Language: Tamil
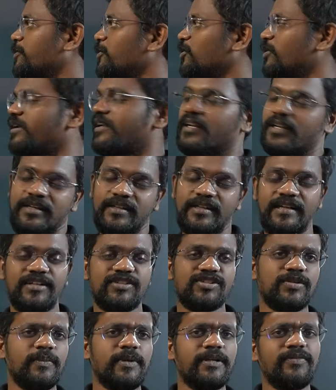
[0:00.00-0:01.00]
அப்புறம்
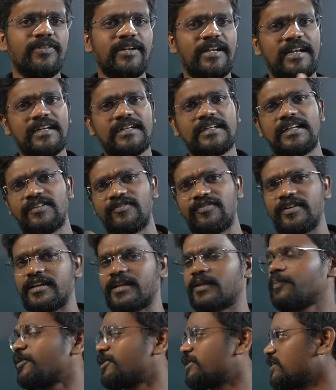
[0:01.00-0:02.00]
ரிலேஷன் பிட்வீன் எலக்ட்ரிக்
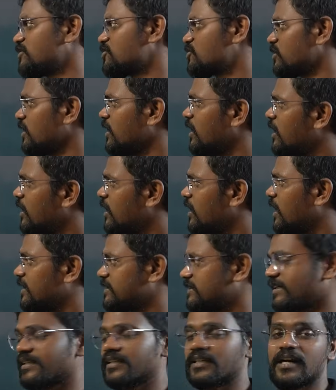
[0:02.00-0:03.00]
ஃபீல்ட் அண்ட் பொட்டன்ஷியல்
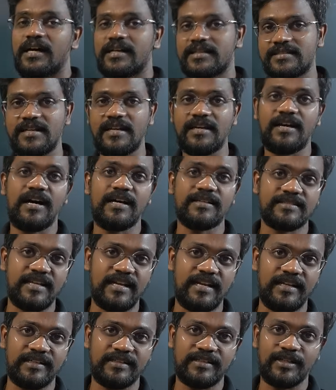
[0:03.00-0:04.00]
அண்ட் தென் காஸில்
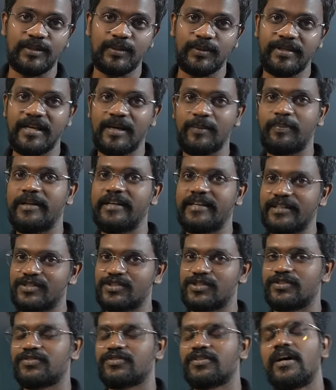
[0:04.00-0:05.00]
காஸ்லலாம் இருக்கக்கூடிய
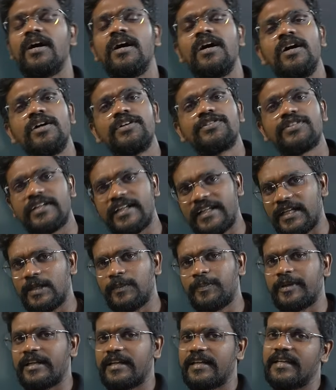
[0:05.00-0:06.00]
அப்ளிகேஷன்ஸ் ஸோ நிறைய
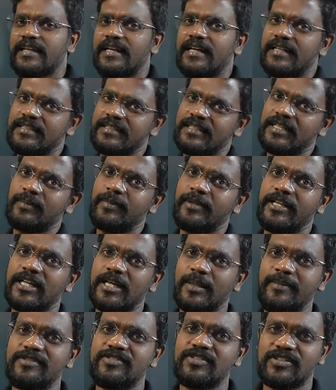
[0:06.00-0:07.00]
பேர் என்ன கேட்டிருந்தாங்க அப்படின்னா
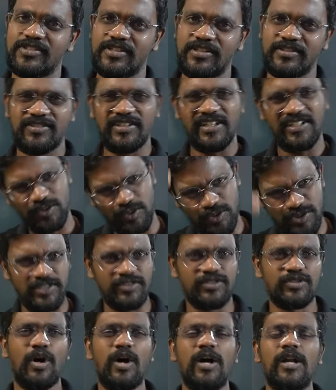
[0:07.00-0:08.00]
கமெண்ட் செக்ஷன்ஸ் அது
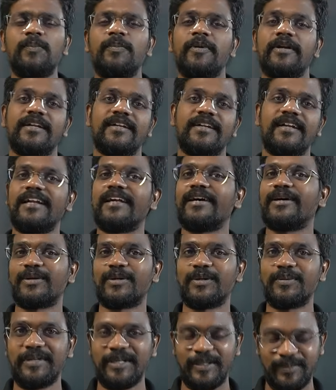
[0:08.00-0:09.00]
கொஞ்சம் சால்வ் பண்ண நல்லா
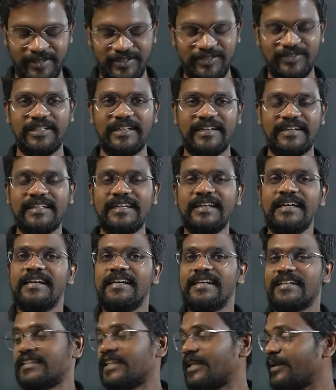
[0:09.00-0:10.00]
இருக்குமே அப்படின்னு சொல்லிட்டு
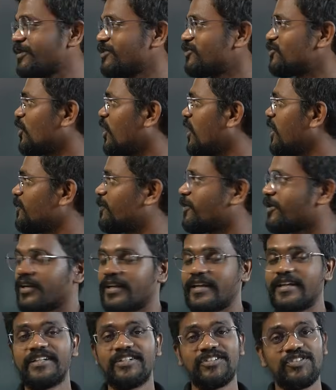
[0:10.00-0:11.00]
இதை நம்ம சால்வ்
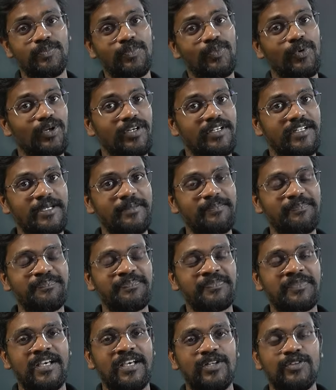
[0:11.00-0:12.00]
பண்ணோன்னா இட் டேக்ஸ் மோர் டைம்
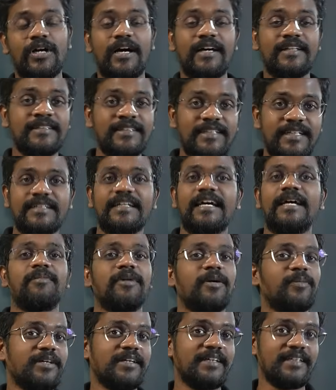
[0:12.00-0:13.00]
ஸோ அந்த டைம்
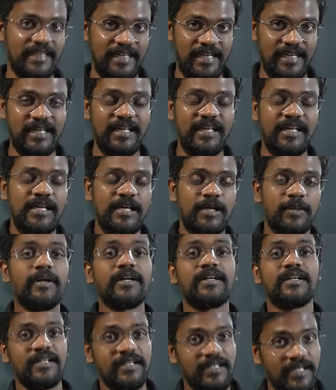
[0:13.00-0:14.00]
நமக்கு இல்லை
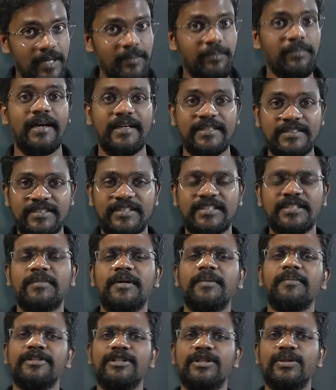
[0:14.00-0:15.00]
பட் நான்
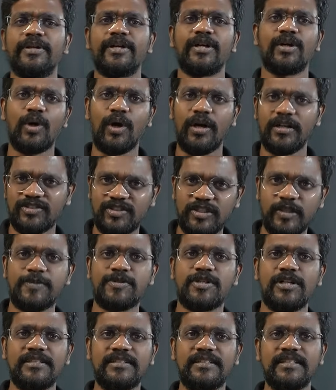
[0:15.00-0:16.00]
மேக்ஸிமம் இதனுடைய
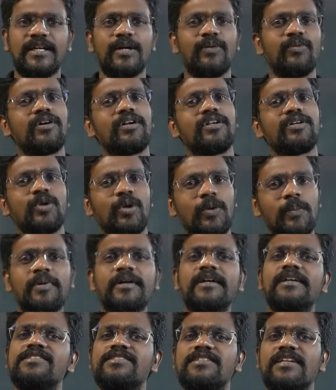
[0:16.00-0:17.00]
கான்செப்ஷுவல் திங்கை உங்களுக்கு ரொம்ப
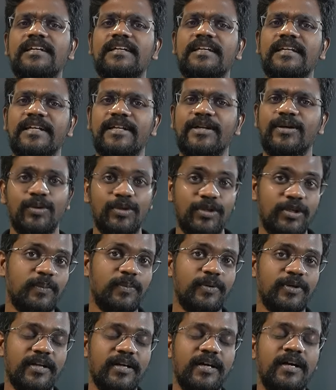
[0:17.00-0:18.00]
கிறிஸ்டல் கிளியராக கொடுக்க
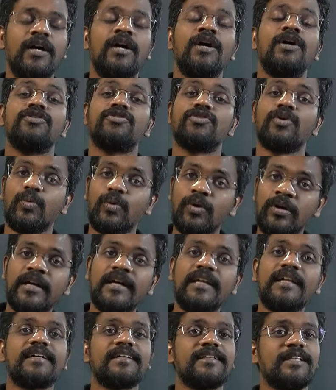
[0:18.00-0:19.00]
போகிறேன் ஸோ
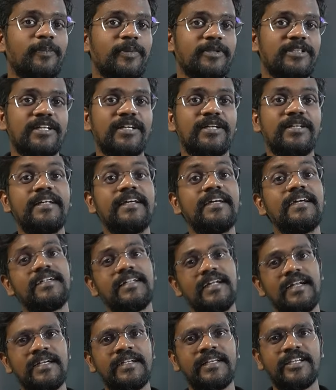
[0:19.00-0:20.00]
உங்களுக்கு இதை பற்றின
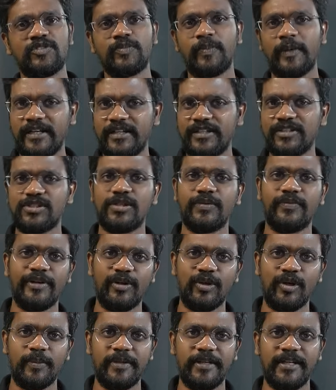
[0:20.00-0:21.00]
டீட்டெயில்டு எக்ஸ்பிளனேஷன்
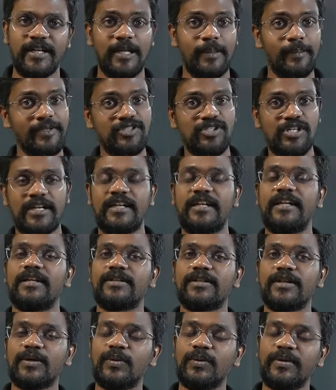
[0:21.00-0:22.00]
வேணும் அப்படின்னா நம்ம சேனலில்
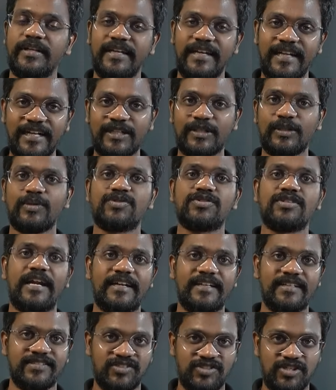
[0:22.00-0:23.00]
இருக்கக்கூடிய
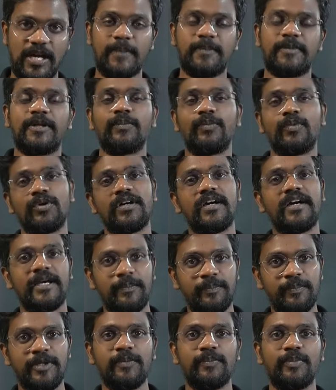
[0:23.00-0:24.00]
எலக்ட்ரோஸ்டாட்டிக்ஸ் சாப்டர் முருக
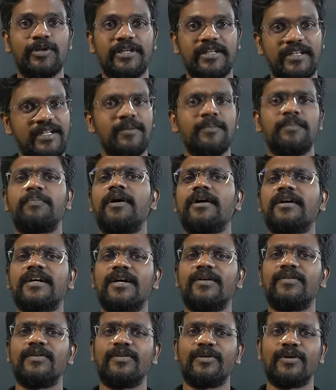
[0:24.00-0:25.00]
எம்பின்னு போட்டிங்கன்னா
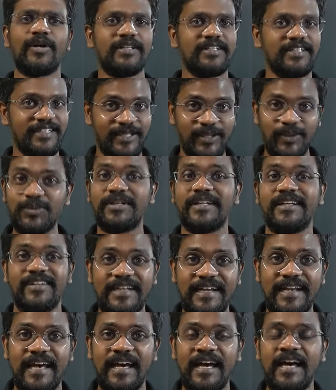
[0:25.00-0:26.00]
பக்காவாக வரும் அதில் டவுட்டே
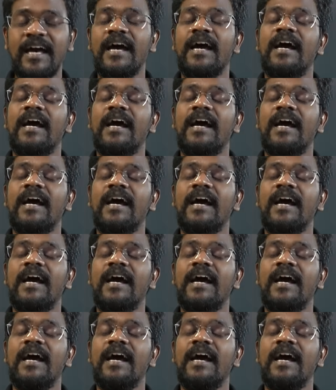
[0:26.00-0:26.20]
இல்லை